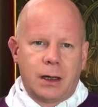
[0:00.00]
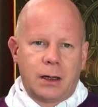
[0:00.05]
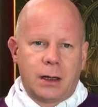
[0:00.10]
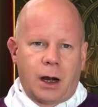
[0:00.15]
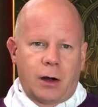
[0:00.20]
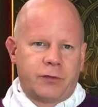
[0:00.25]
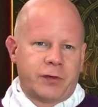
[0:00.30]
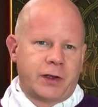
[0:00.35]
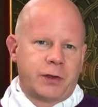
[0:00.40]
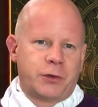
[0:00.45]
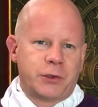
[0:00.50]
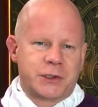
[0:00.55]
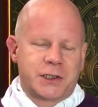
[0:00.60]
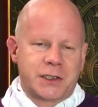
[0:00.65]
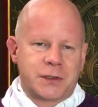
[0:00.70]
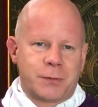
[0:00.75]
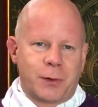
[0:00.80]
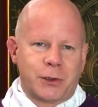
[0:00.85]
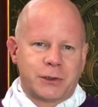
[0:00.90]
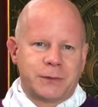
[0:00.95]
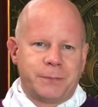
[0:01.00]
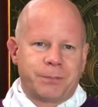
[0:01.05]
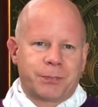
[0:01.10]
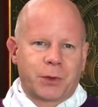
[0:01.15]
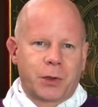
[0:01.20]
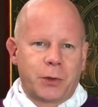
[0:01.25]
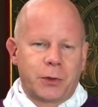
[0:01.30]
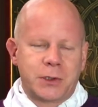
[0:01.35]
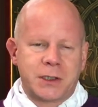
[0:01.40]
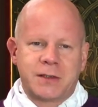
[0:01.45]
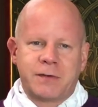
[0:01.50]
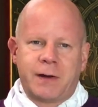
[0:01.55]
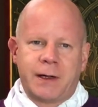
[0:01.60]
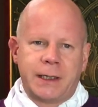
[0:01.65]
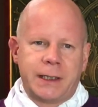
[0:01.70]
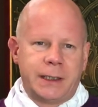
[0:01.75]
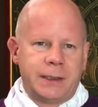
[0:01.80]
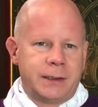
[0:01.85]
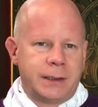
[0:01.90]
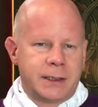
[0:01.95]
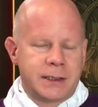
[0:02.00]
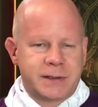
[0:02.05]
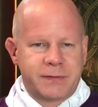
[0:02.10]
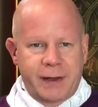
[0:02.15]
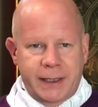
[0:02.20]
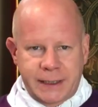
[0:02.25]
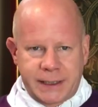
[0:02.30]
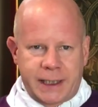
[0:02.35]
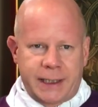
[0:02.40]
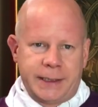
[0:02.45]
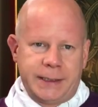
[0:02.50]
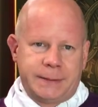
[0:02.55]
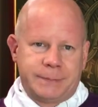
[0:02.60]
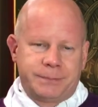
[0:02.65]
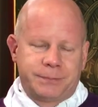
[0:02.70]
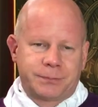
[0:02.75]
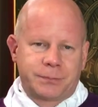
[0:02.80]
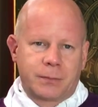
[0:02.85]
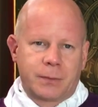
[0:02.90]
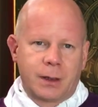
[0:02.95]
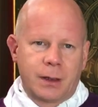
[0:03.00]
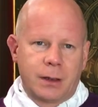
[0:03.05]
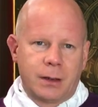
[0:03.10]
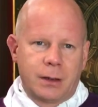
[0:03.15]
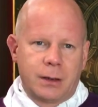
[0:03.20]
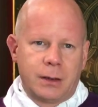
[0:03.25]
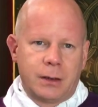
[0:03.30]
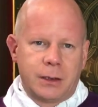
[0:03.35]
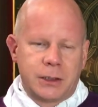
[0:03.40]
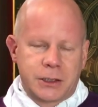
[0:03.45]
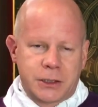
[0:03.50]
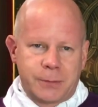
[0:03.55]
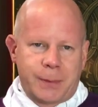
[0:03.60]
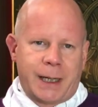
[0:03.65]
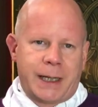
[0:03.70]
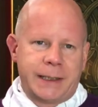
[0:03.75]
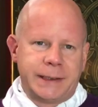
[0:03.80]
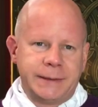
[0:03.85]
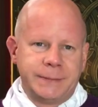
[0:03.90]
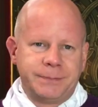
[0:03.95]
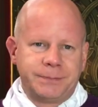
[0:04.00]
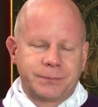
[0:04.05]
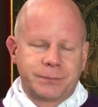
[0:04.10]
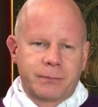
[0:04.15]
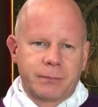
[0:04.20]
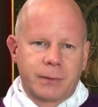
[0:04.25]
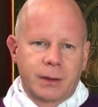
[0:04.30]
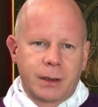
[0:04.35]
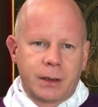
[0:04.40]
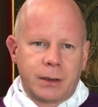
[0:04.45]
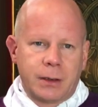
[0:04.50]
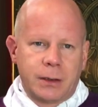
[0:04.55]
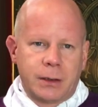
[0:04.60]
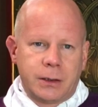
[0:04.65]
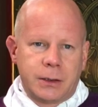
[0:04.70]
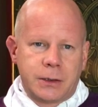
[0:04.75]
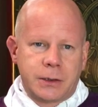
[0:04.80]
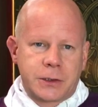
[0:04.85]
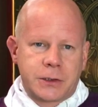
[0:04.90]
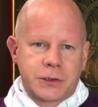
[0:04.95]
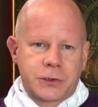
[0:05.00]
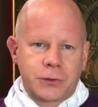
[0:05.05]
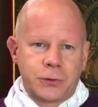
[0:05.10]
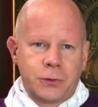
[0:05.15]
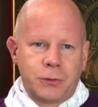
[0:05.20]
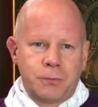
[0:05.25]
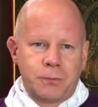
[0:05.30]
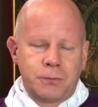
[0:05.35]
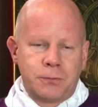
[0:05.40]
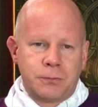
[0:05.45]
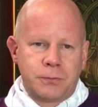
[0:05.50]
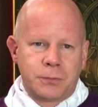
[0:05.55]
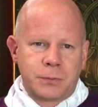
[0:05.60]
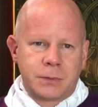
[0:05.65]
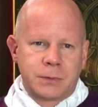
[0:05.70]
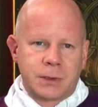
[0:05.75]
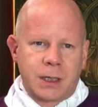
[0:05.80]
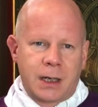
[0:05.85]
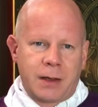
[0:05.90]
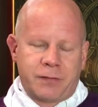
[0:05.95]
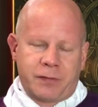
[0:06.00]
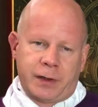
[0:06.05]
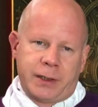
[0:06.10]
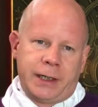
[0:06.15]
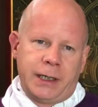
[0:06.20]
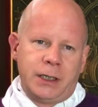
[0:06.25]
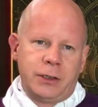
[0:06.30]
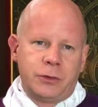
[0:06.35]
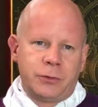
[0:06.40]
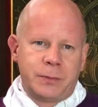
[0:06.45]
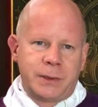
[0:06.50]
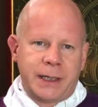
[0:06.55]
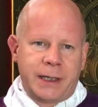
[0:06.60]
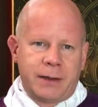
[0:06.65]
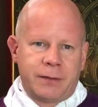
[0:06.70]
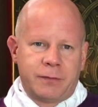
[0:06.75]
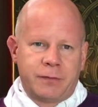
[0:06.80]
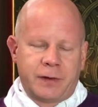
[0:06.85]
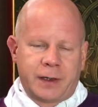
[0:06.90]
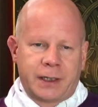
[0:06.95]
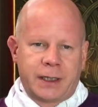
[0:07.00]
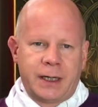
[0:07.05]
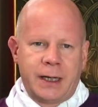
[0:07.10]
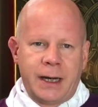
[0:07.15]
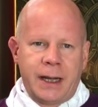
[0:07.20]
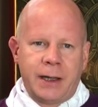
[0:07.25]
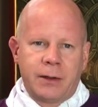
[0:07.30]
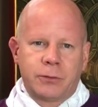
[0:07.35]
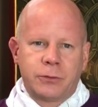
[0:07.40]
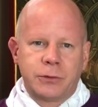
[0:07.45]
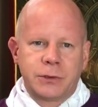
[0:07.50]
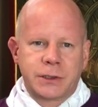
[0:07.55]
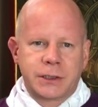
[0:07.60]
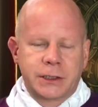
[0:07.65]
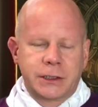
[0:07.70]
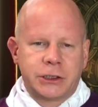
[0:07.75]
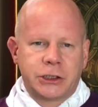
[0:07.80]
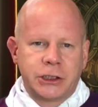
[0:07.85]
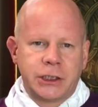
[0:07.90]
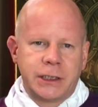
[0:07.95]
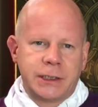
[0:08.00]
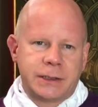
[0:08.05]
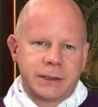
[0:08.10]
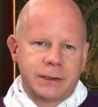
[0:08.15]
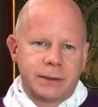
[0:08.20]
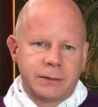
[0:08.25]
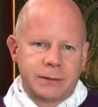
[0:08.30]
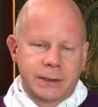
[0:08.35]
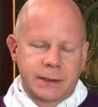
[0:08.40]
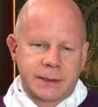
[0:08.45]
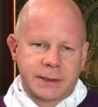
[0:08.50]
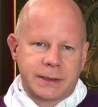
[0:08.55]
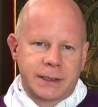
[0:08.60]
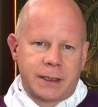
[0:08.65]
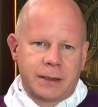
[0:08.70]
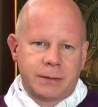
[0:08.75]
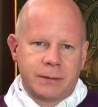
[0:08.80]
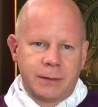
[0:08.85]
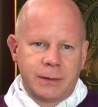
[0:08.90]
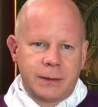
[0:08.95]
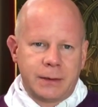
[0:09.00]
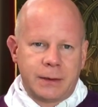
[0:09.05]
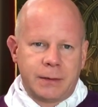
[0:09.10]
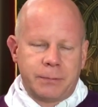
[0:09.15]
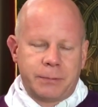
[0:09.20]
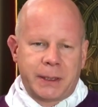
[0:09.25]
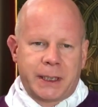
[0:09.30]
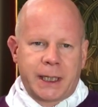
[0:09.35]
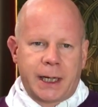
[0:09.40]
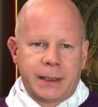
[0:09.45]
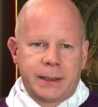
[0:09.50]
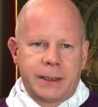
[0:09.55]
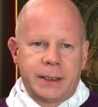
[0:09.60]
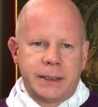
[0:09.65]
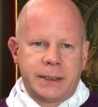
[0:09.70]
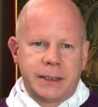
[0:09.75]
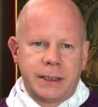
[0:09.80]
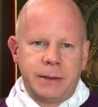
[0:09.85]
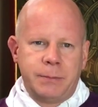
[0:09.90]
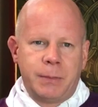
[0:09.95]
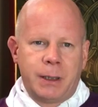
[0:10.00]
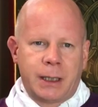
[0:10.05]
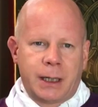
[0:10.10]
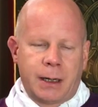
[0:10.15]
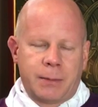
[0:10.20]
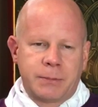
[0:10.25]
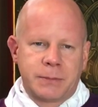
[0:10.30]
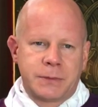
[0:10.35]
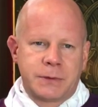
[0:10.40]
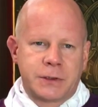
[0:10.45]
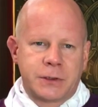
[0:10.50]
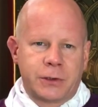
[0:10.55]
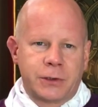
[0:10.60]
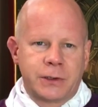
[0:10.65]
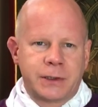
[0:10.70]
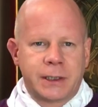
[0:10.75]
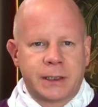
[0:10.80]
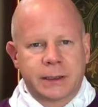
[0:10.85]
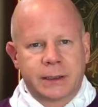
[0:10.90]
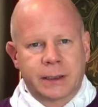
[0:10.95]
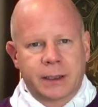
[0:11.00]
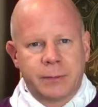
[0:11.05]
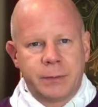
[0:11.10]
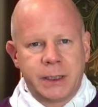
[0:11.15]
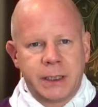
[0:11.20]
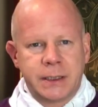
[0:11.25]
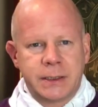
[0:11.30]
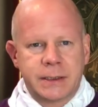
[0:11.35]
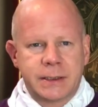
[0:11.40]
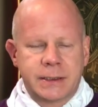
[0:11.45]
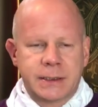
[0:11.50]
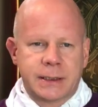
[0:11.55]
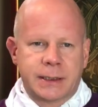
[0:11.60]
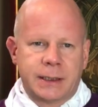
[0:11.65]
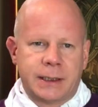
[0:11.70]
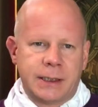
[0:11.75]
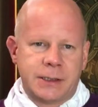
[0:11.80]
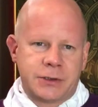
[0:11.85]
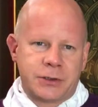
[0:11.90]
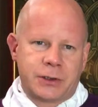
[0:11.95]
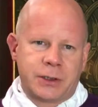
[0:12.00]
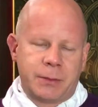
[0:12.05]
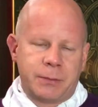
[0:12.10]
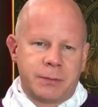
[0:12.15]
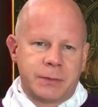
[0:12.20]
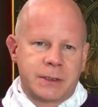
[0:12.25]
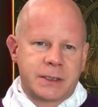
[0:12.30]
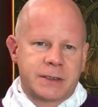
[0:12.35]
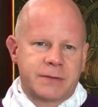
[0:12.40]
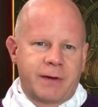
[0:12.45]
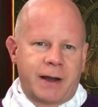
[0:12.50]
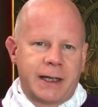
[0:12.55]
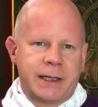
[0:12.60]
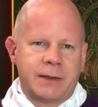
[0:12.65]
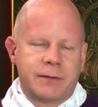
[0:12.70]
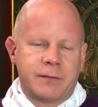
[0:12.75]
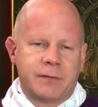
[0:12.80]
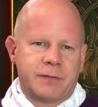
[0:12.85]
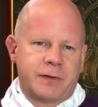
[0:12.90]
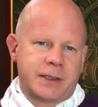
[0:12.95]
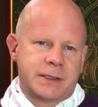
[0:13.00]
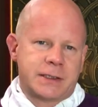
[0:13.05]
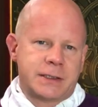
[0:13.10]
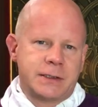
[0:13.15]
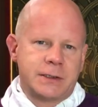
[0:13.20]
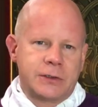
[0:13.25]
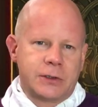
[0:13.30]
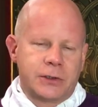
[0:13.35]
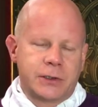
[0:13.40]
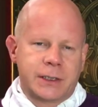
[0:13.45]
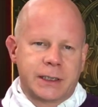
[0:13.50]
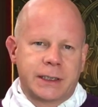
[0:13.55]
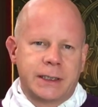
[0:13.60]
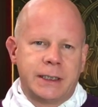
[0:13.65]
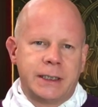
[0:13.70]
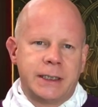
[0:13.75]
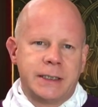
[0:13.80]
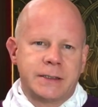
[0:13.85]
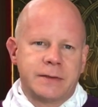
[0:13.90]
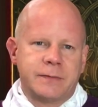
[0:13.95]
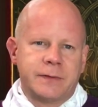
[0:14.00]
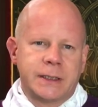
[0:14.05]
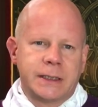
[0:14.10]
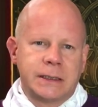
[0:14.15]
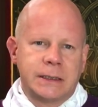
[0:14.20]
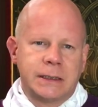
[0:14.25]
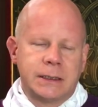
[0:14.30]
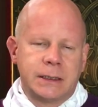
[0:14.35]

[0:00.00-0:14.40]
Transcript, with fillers: auf ein kurzes Wort. Und zwar in zwei Teilen. Zum einen zum Evangelium der Verklärungsgeschichte, das ja bekanntlich immer am Sonntag Reminiscere, also dem zweiten Fastensonntag, gelesen wird.